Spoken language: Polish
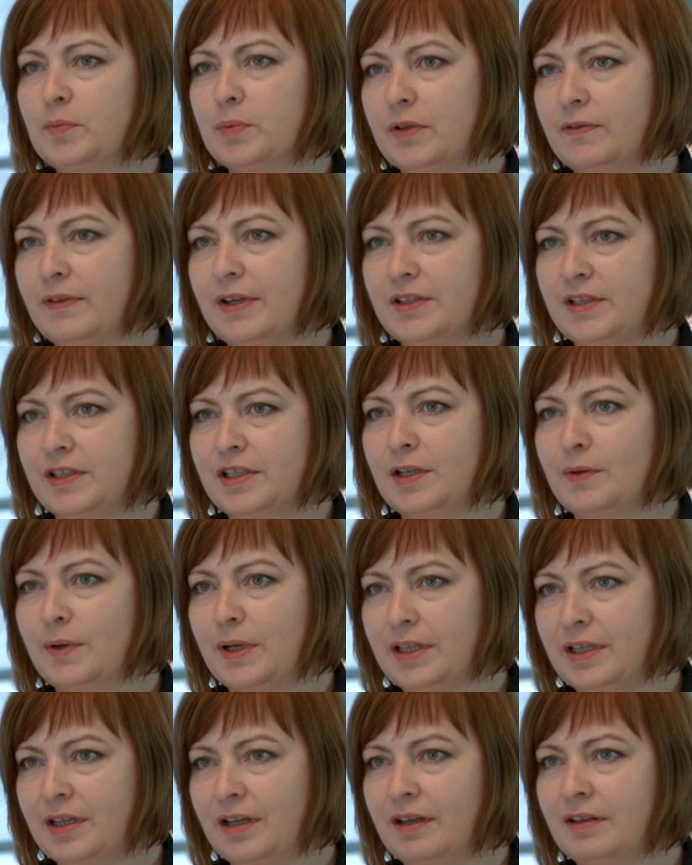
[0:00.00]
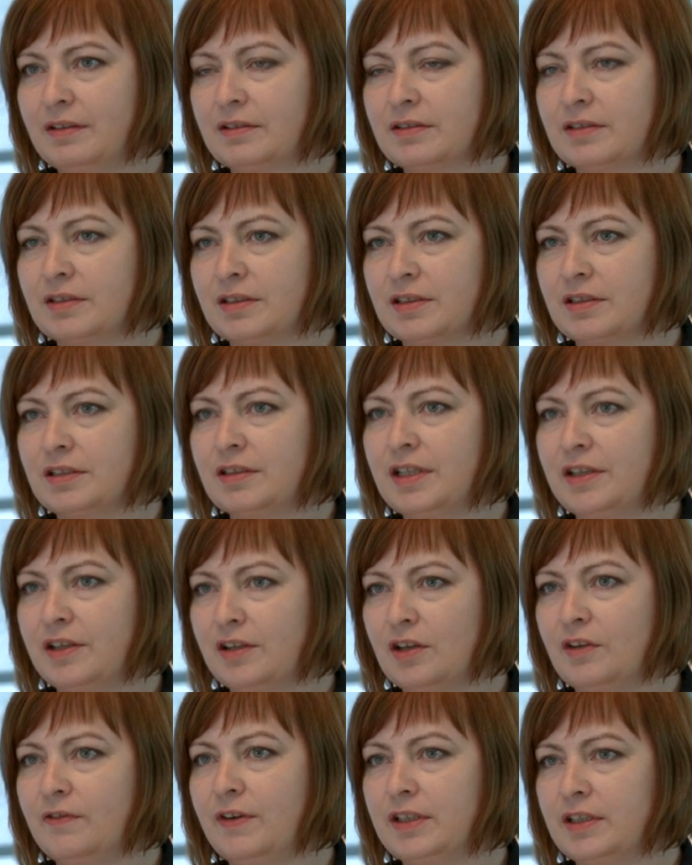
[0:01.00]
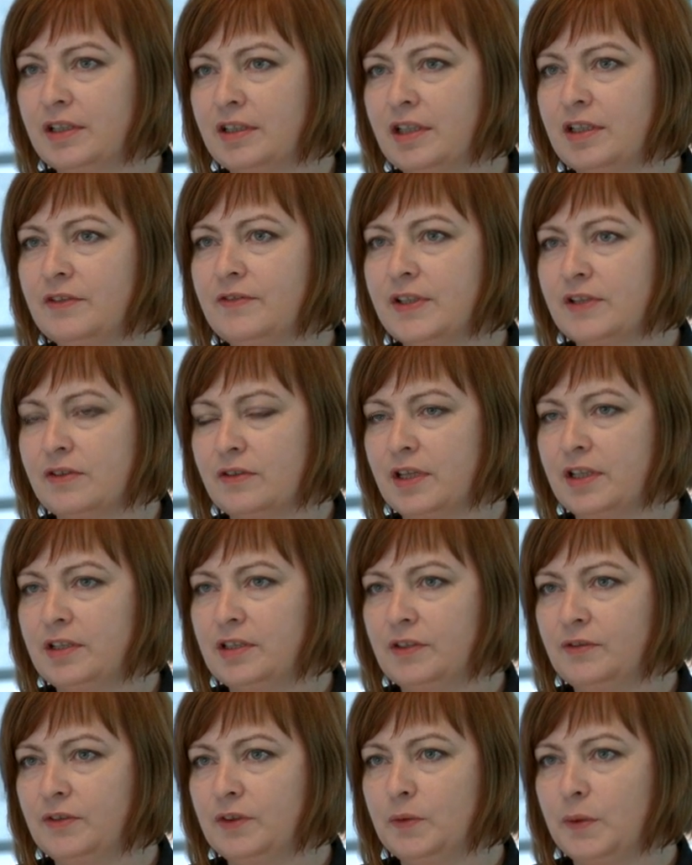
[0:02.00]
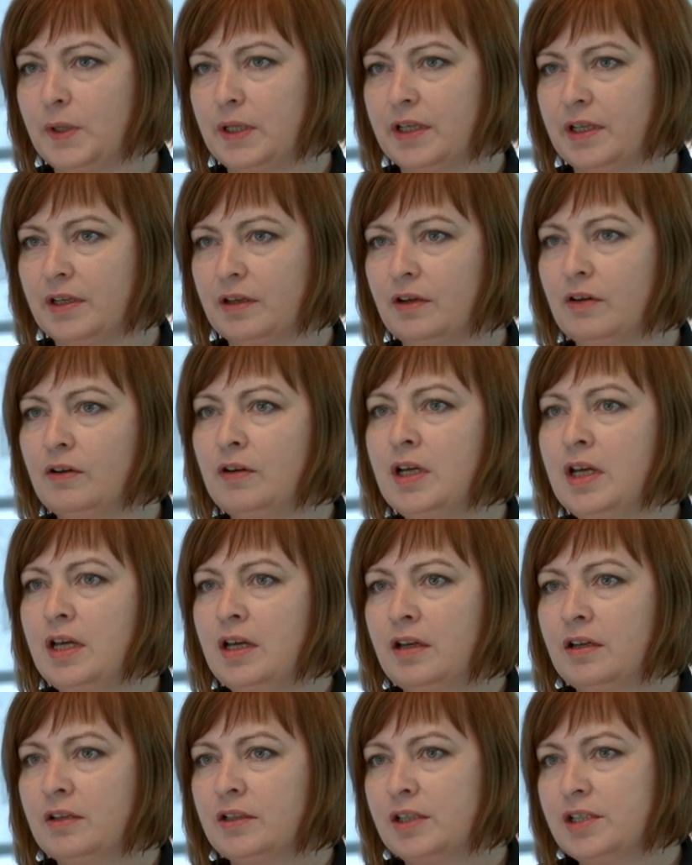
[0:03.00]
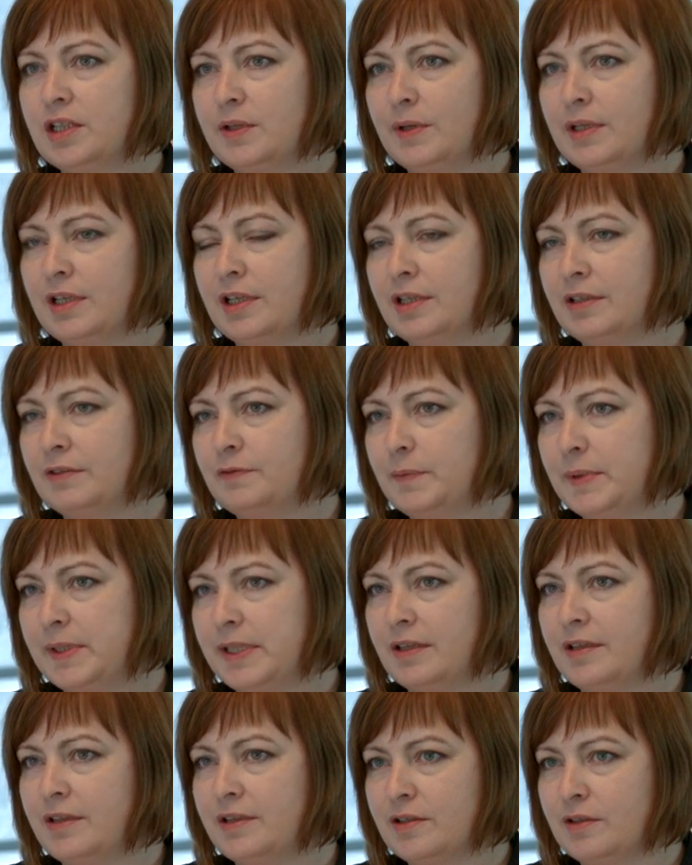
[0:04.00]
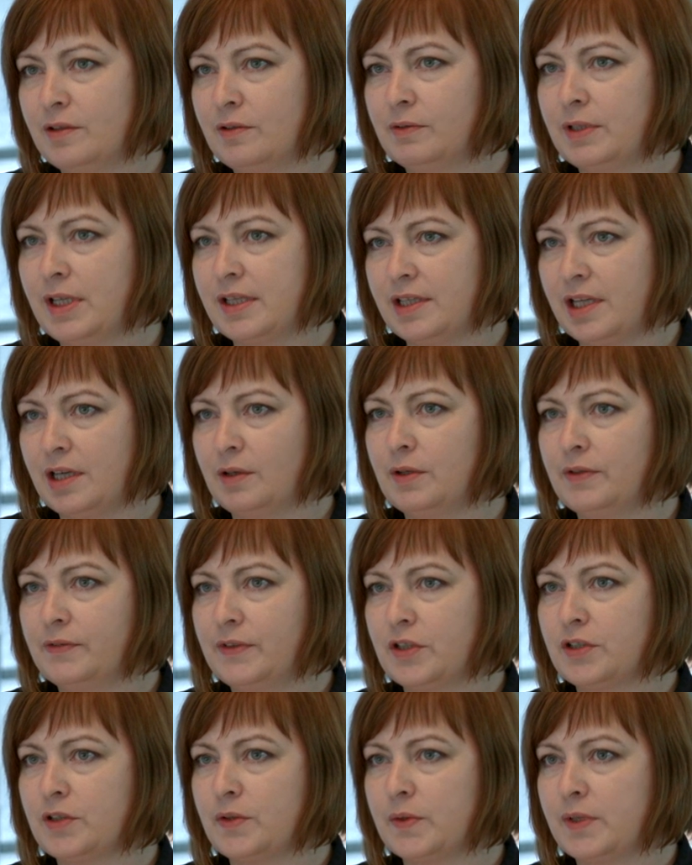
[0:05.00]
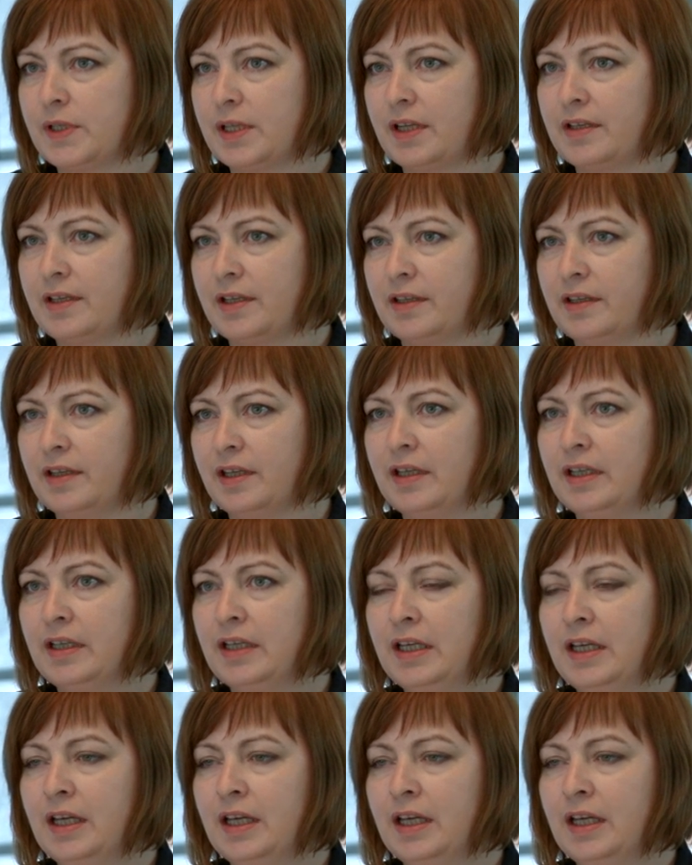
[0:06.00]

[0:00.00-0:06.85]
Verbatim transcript: prowadzi działania y, nakierowane na inwestora indywidualnego. Te działania wpisane są do stałe w naszą strategię.